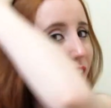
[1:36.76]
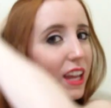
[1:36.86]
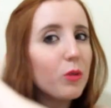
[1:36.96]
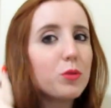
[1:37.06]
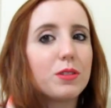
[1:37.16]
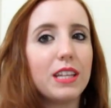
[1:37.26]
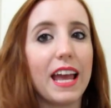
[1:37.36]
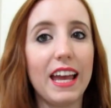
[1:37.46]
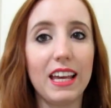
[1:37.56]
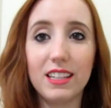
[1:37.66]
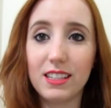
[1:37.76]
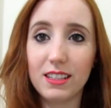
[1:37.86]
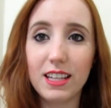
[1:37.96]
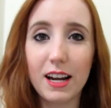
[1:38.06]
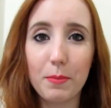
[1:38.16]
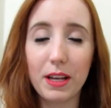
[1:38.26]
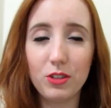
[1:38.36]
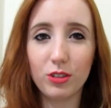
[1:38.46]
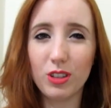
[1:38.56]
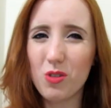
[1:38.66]
eu usei e
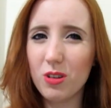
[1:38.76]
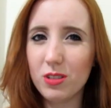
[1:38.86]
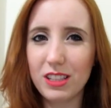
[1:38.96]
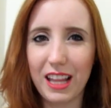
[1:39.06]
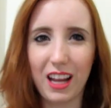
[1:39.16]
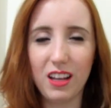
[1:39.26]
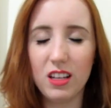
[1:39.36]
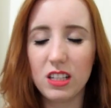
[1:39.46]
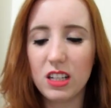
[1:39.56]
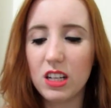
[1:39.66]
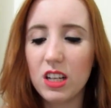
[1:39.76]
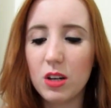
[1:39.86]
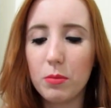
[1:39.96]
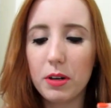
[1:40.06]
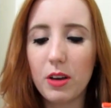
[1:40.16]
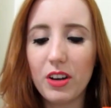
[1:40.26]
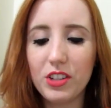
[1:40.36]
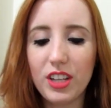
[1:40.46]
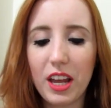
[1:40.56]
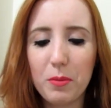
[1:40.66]
sinceramente eu não gostei, porque eu
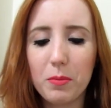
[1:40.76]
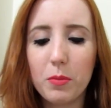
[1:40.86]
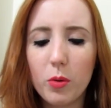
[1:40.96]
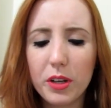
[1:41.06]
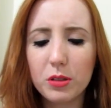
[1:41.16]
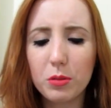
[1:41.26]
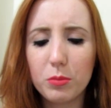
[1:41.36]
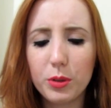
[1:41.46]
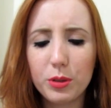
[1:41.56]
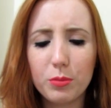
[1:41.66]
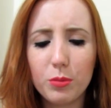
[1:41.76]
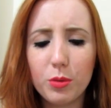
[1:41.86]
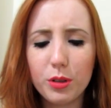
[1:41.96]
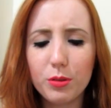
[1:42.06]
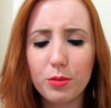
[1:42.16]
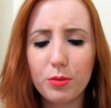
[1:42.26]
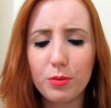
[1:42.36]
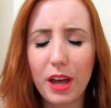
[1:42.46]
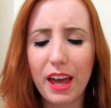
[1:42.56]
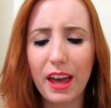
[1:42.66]
achei muito, muito, muito...
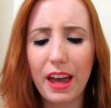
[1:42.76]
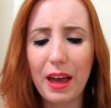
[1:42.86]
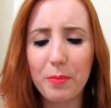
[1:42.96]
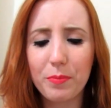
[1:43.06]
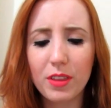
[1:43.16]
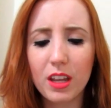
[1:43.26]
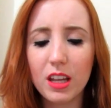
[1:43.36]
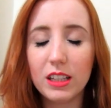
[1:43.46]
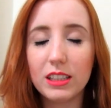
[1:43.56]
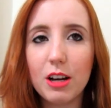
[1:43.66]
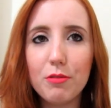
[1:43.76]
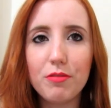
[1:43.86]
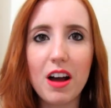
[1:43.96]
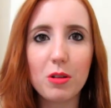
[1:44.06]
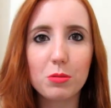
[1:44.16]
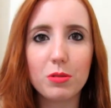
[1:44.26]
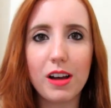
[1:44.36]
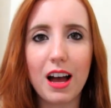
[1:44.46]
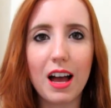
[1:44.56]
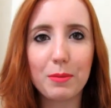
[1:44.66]
É, não falso
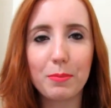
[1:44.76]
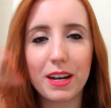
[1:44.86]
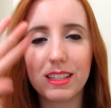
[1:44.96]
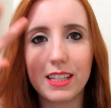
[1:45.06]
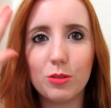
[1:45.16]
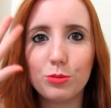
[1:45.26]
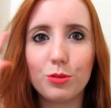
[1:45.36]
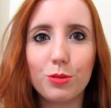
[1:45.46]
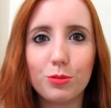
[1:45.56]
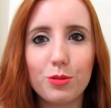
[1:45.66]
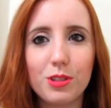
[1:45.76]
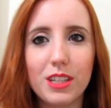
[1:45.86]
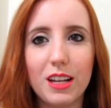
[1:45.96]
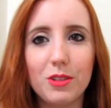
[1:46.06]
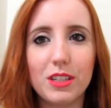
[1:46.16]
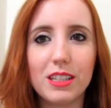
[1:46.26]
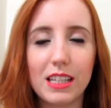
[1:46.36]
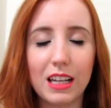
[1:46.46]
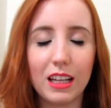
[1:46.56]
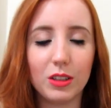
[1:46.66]
a, a impressão do, dos cílios
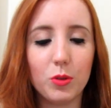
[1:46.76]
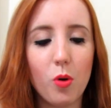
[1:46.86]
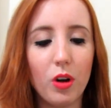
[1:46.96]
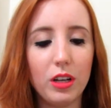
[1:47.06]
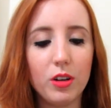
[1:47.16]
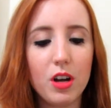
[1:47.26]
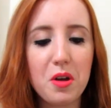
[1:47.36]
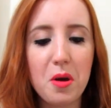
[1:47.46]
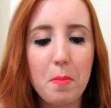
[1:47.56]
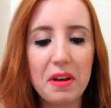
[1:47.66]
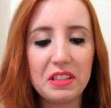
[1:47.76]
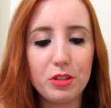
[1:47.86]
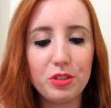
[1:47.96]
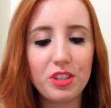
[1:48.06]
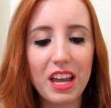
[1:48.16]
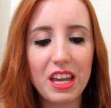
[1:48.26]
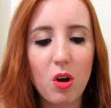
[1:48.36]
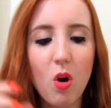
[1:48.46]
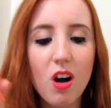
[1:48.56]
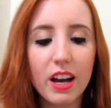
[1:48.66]
assim no olho, mas eu achei
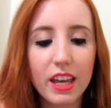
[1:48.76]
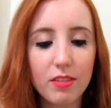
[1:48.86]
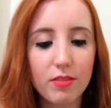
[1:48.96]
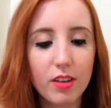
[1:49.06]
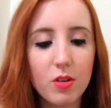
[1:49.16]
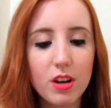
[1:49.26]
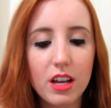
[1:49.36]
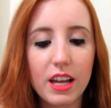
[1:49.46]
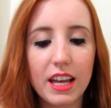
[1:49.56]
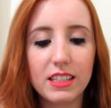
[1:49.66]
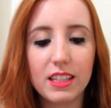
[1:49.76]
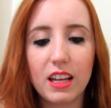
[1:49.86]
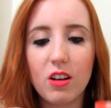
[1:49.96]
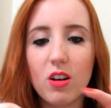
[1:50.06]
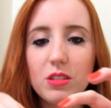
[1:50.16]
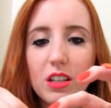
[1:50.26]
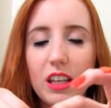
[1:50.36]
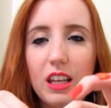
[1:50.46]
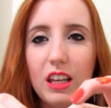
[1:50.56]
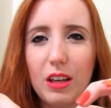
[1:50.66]
horrível esse negócio
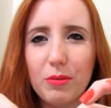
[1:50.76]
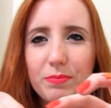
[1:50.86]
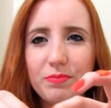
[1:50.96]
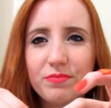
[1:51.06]
aqui,